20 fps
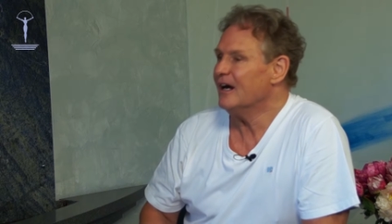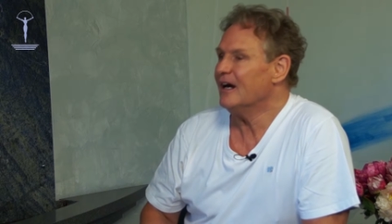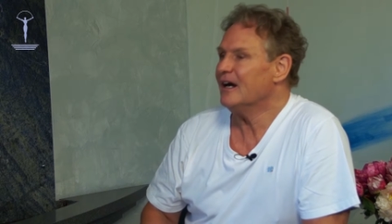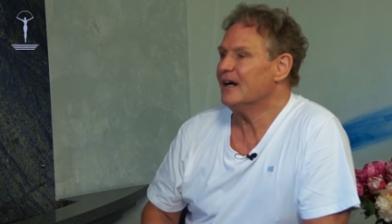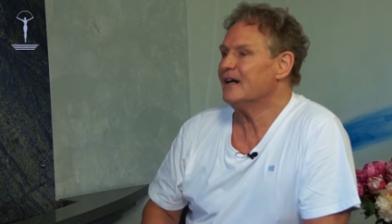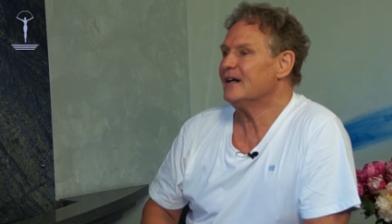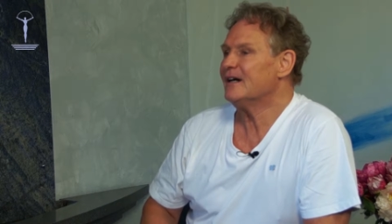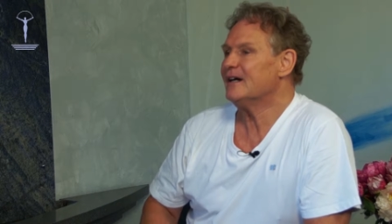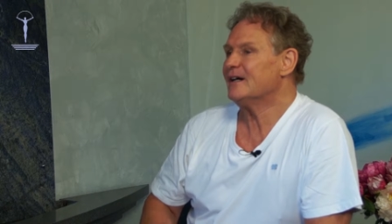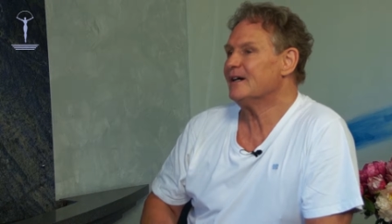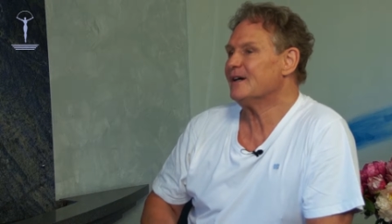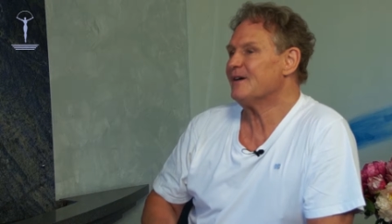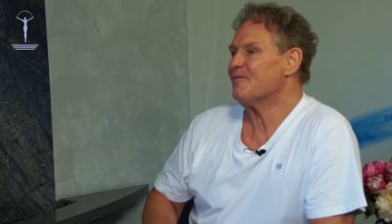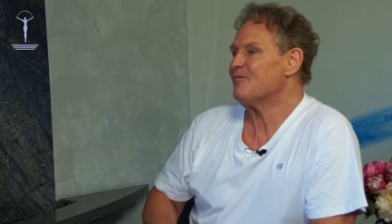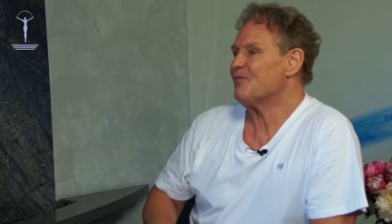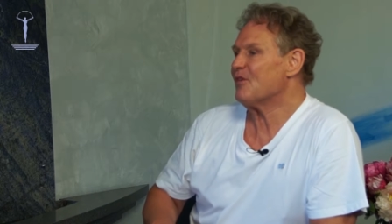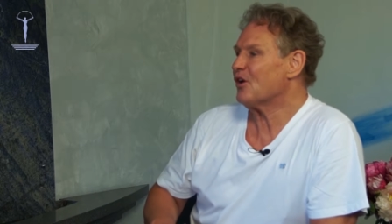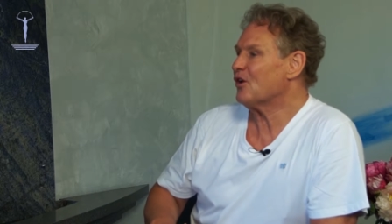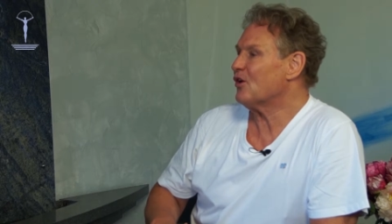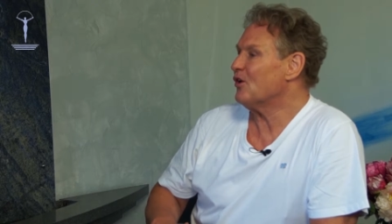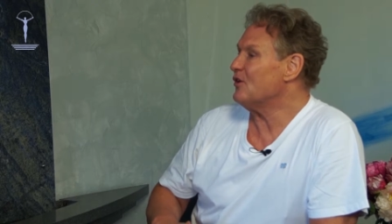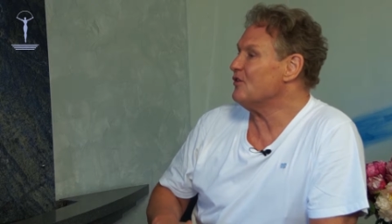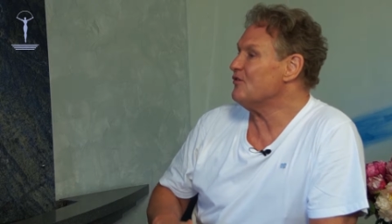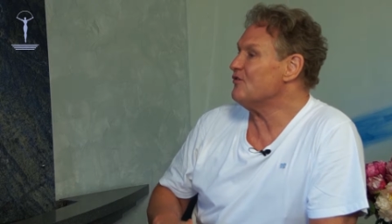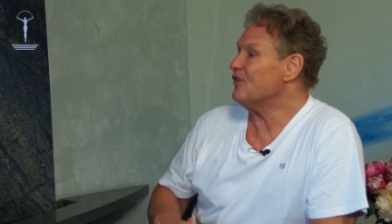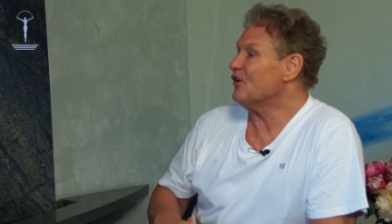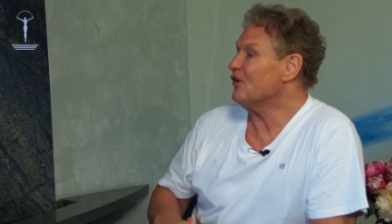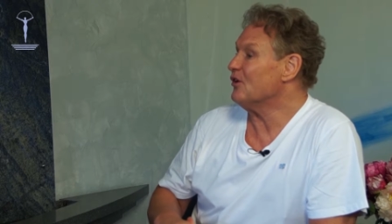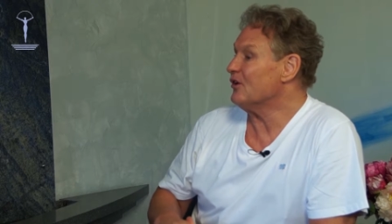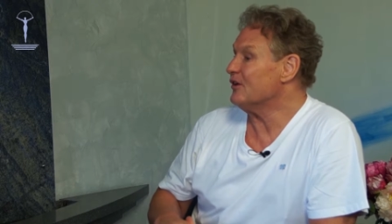ähm, können
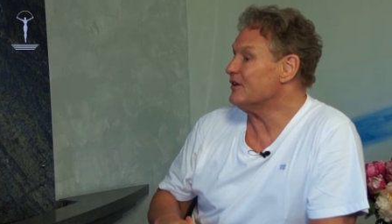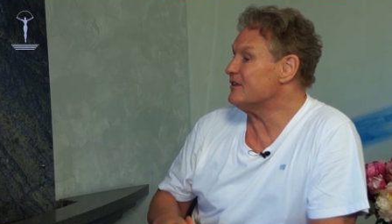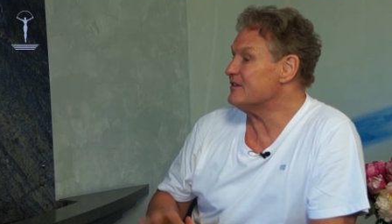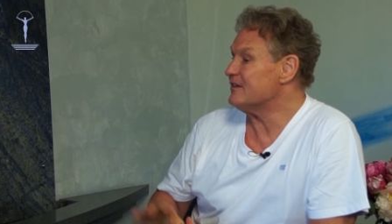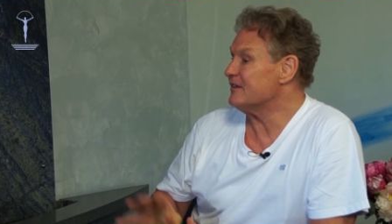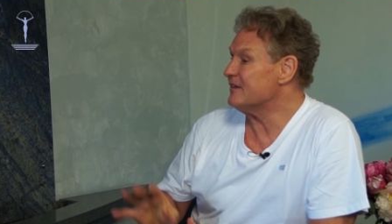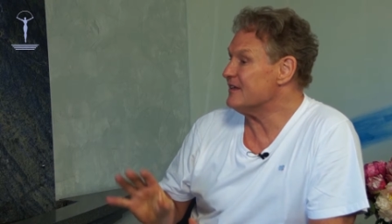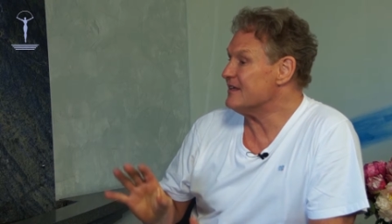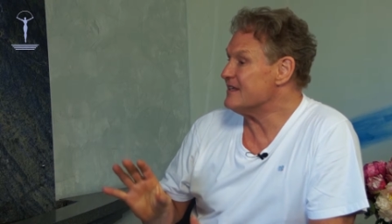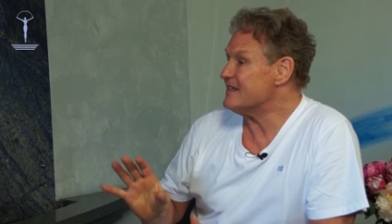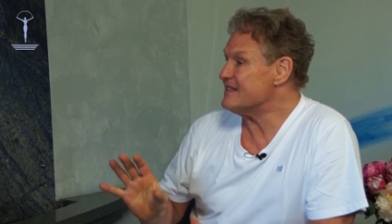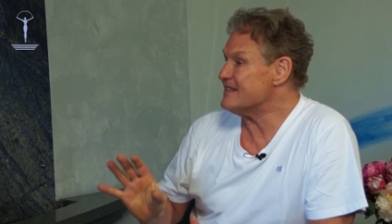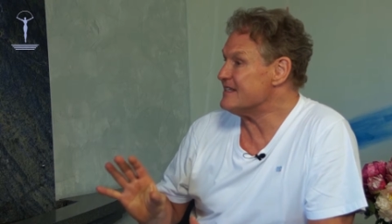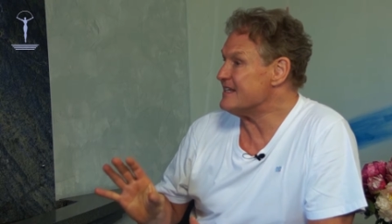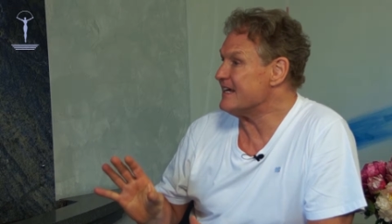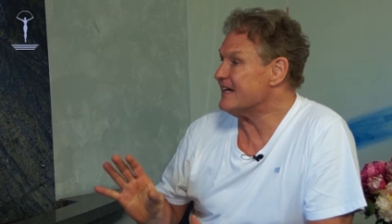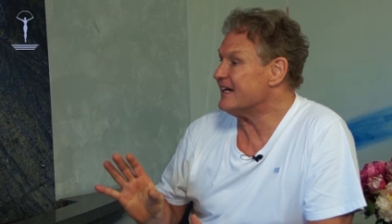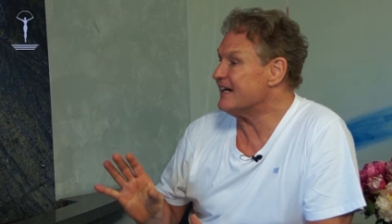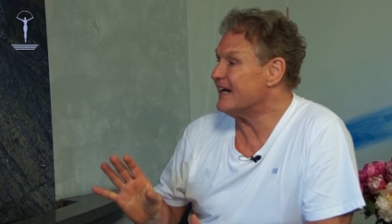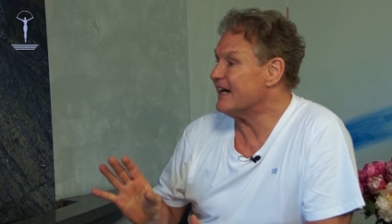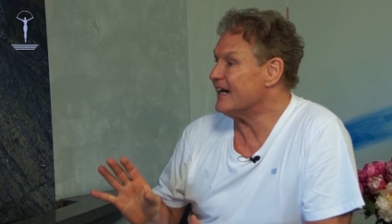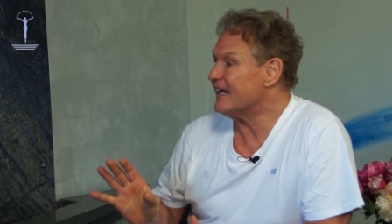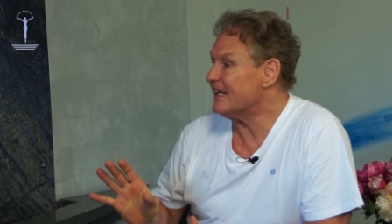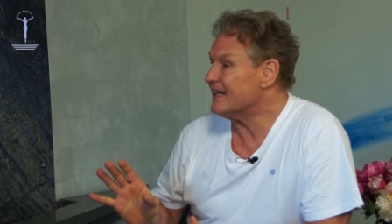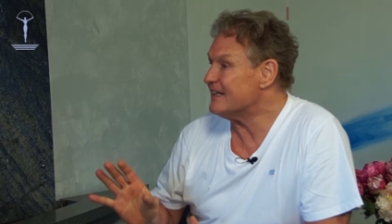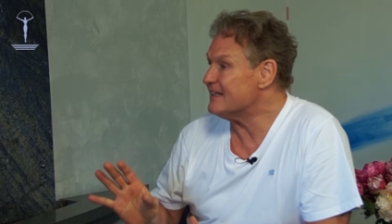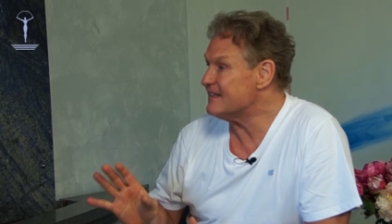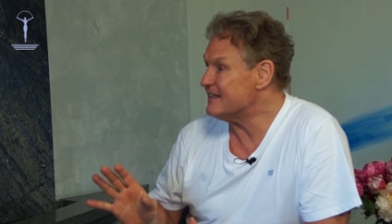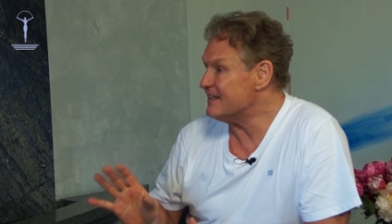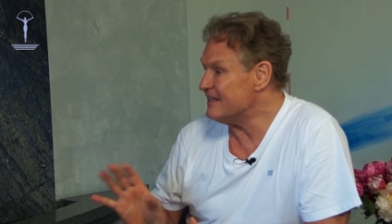wir heute sehr
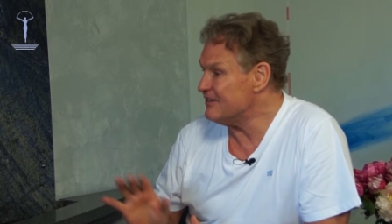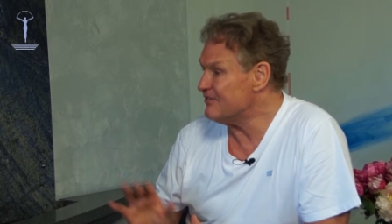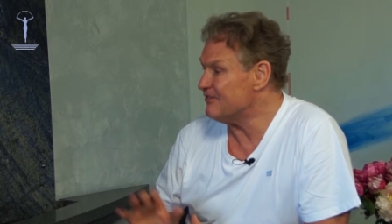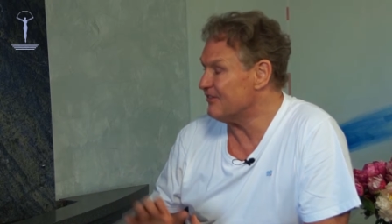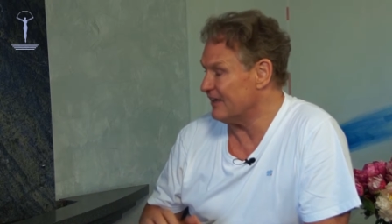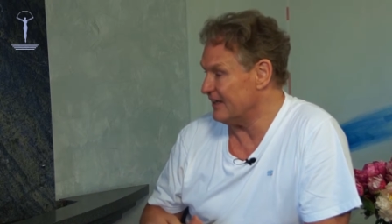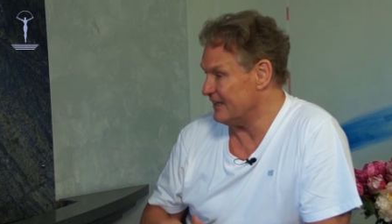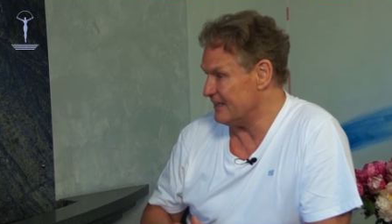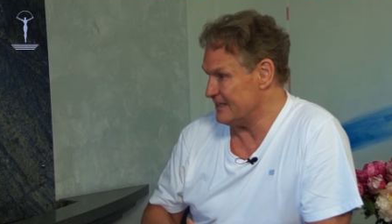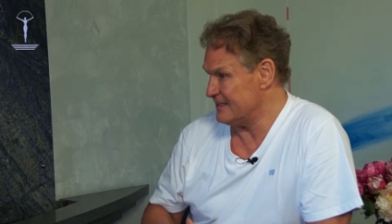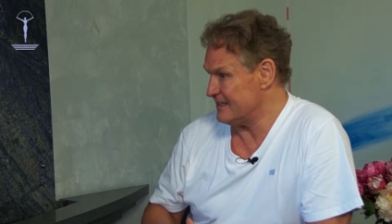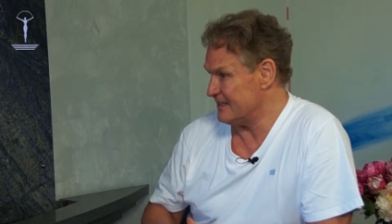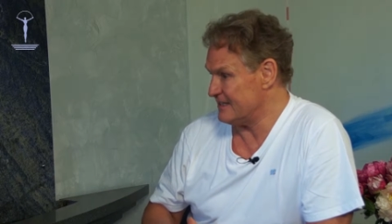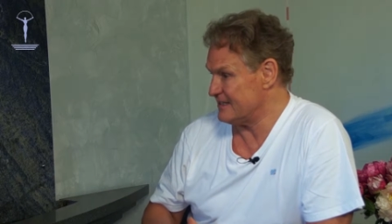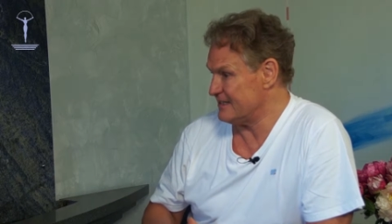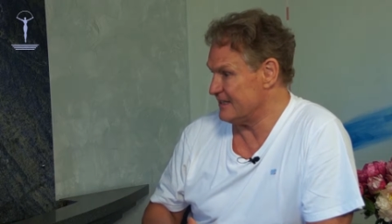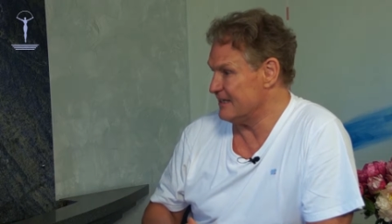relativ einsetzen.